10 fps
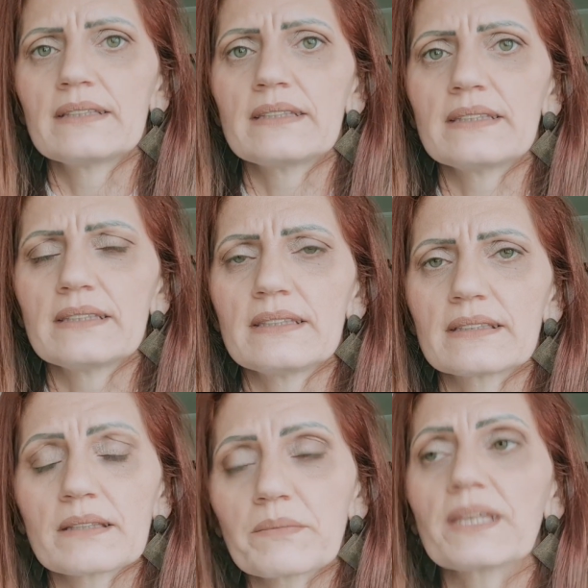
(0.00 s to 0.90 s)
E
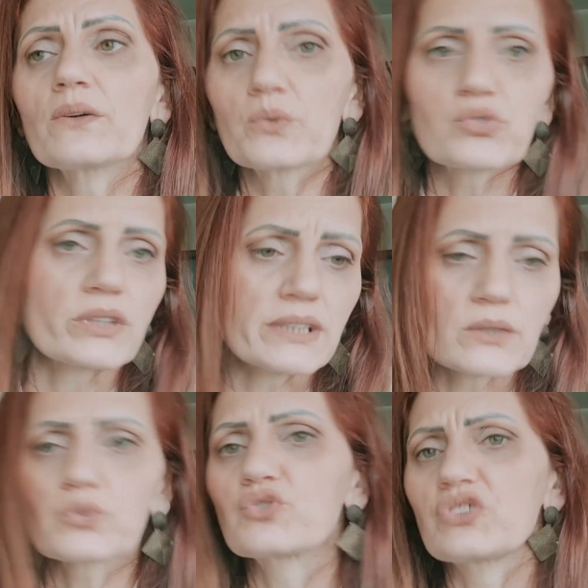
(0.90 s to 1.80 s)
também eu uso aqui na
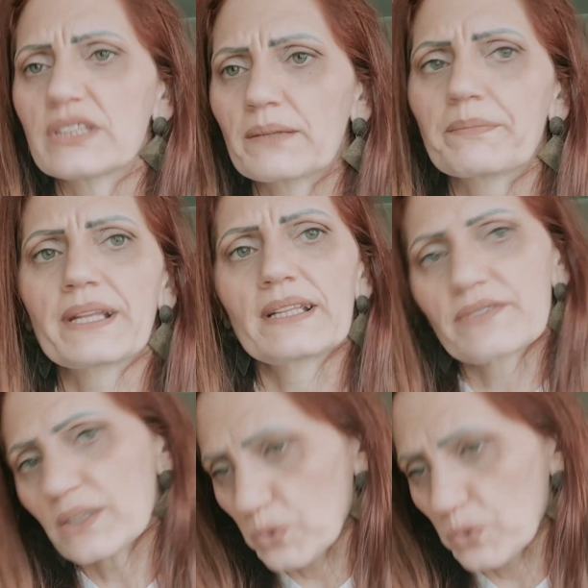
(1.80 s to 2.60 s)
cozinha para lavar a